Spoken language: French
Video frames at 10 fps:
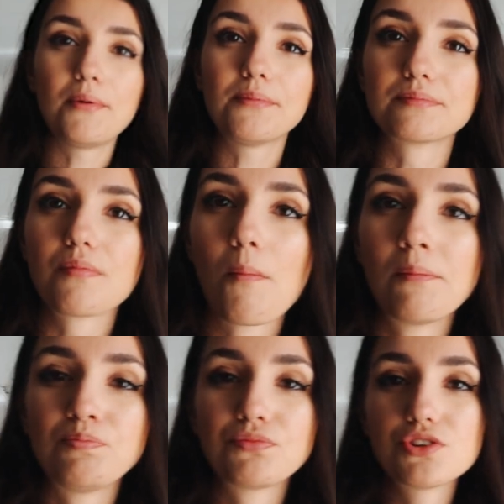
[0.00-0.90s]
Bon,
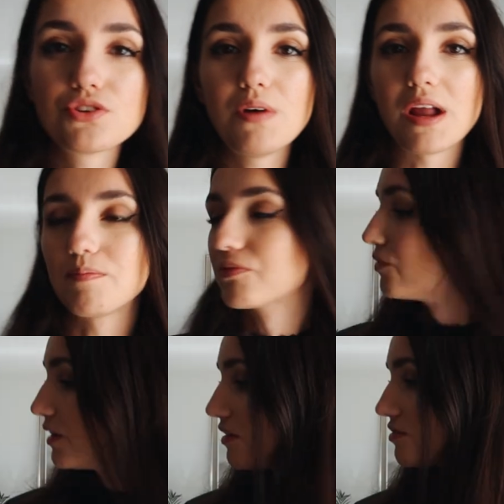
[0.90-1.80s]
du coup voilà,
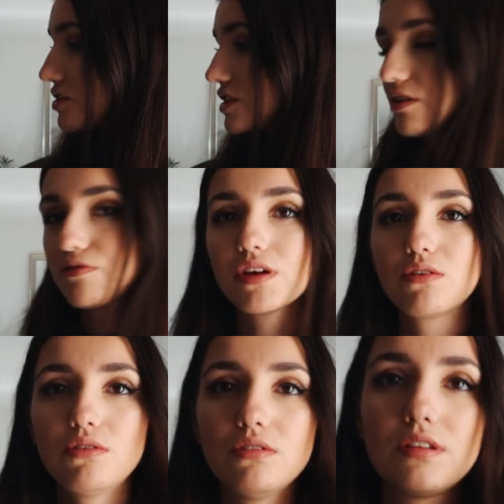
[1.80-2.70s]
on a rangé le
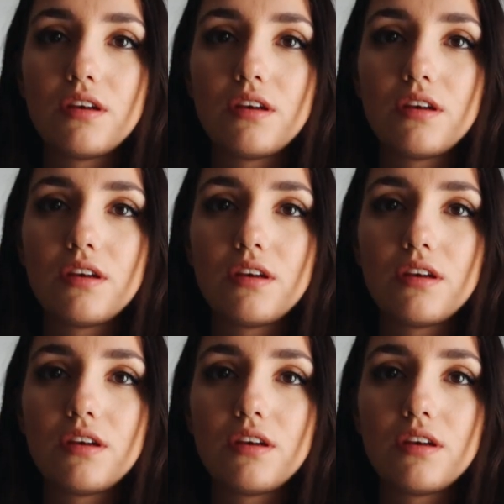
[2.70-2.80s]
frigo.